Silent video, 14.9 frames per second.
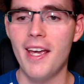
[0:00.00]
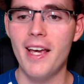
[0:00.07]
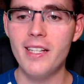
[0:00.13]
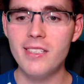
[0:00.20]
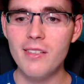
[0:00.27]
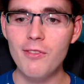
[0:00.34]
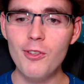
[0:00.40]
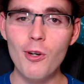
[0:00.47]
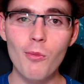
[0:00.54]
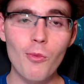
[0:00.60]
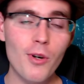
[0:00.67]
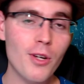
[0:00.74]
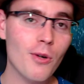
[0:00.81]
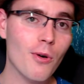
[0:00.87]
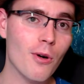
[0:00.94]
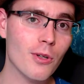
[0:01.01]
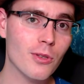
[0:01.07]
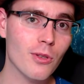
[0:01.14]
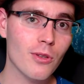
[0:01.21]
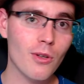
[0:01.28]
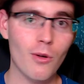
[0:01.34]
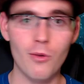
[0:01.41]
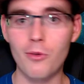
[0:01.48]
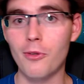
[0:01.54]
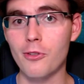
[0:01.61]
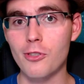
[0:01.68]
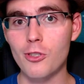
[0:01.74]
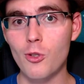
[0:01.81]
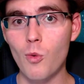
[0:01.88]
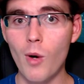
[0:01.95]
Este video muy corto de
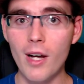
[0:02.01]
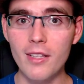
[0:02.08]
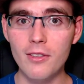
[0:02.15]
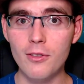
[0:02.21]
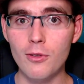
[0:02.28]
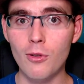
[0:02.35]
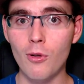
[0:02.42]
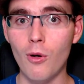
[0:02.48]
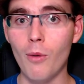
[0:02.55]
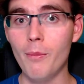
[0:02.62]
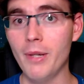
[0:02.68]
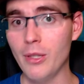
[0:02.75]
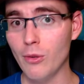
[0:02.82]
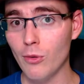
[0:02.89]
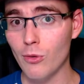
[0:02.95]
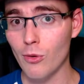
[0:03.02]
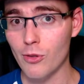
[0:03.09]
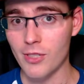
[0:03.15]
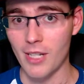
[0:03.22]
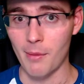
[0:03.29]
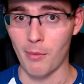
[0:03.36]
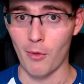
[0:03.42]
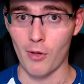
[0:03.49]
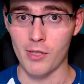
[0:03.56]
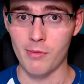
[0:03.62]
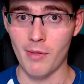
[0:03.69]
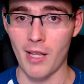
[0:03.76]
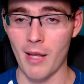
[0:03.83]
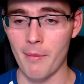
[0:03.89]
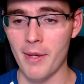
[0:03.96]
unos 4 minutos
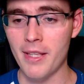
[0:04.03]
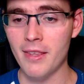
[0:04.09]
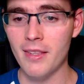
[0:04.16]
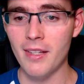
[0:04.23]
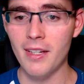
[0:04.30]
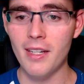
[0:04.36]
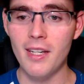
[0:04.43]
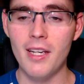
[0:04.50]
aproximadamente,